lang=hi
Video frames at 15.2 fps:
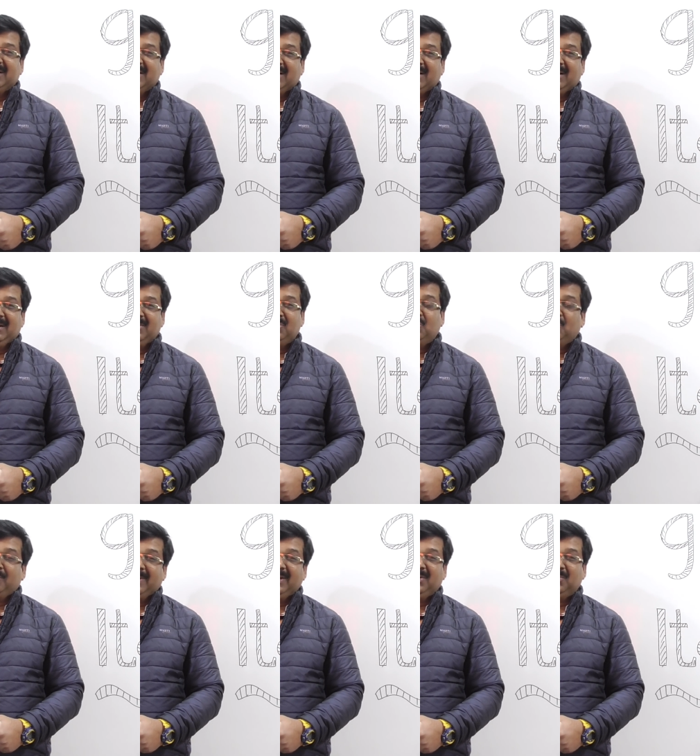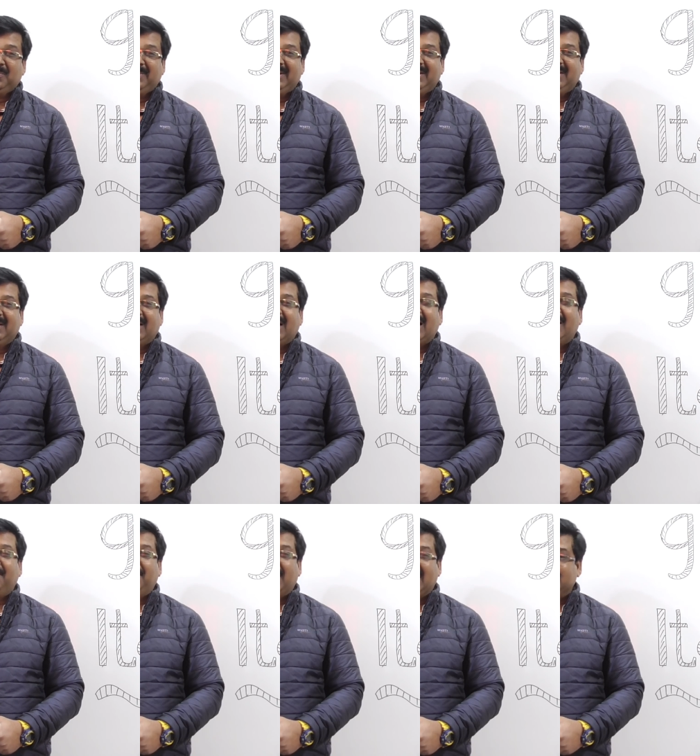अगले दो महीनों में
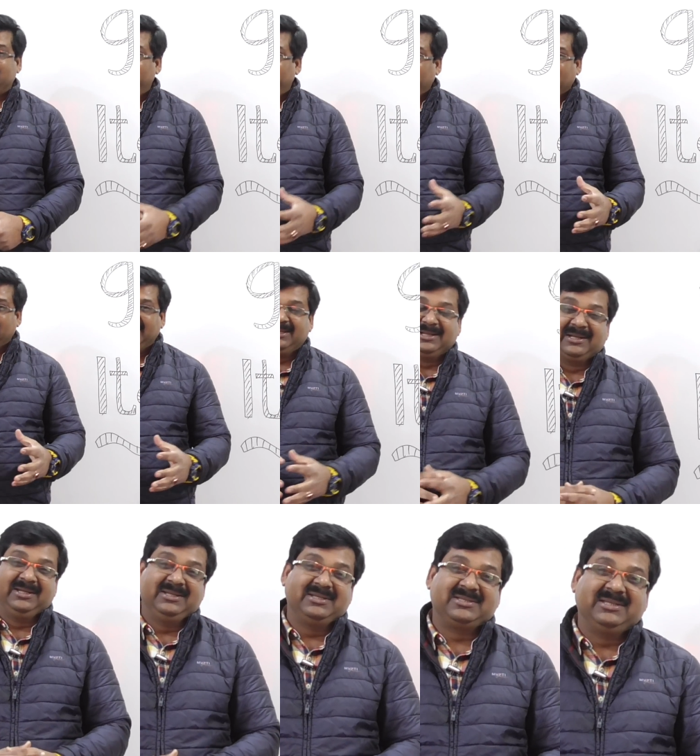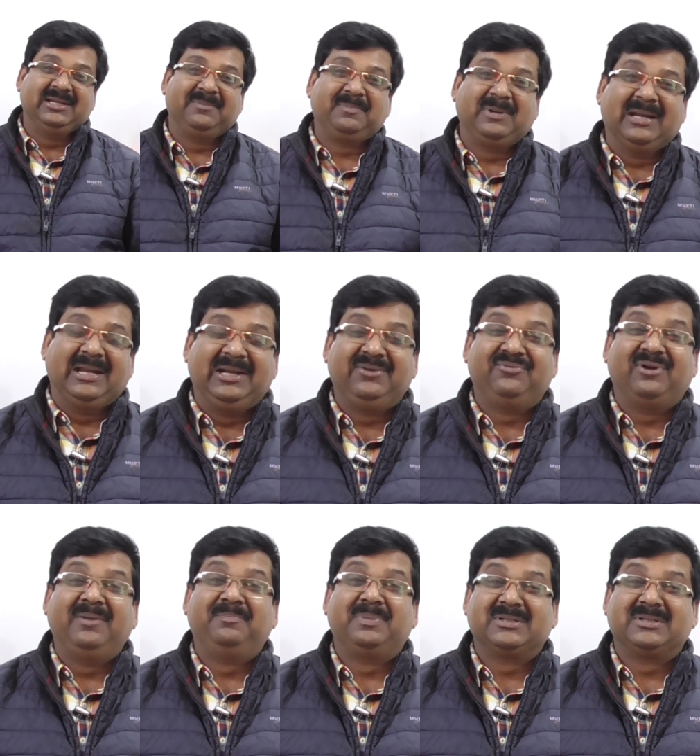आप ऐसी पढ़ाई करें जिससे आपके 95